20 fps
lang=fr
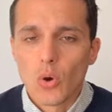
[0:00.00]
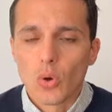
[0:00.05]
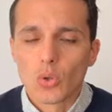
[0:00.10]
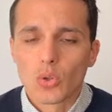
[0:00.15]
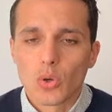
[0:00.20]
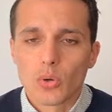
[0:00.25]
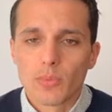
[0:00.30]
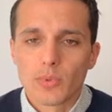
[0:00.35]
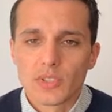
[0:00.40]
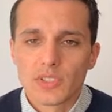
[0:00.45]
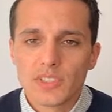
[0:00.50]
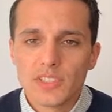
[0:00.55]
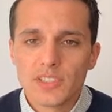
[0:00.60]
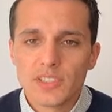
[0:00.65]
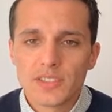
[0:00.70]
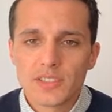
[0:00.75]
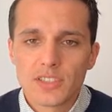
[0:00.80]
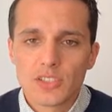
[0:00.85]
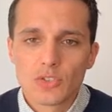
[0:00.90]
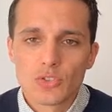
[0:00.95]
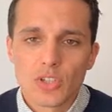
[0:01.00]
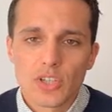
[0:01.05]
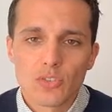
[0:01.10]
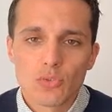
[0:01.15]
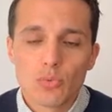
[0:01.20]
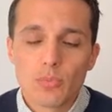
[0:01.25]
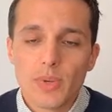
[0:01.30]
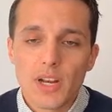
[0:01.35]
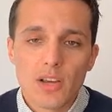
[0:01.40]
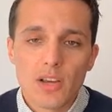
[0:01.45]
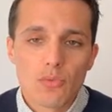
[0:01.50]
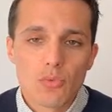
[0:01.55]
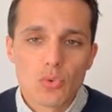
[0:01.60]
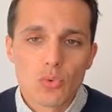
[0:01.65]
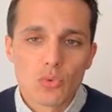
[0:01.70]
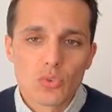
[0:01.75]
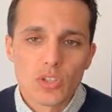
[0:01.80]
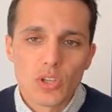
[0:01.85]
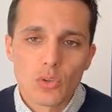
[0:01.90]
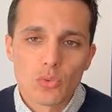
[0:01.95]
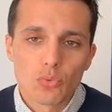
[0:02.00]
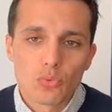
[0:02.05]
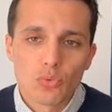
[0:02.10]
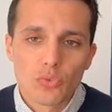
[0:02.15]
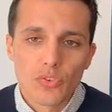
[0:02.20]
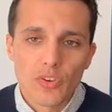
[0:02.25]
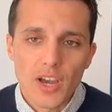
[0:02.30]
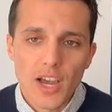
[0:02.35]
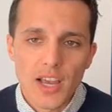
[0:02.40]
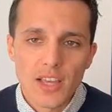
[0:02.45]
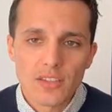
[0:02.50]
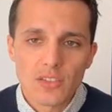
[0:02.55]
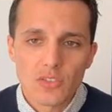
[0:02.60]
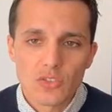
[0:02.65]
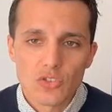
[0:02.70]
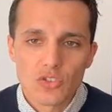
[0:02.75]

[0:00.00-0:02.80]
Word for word: Autrement dit, si je résumais la volonté en une phrase,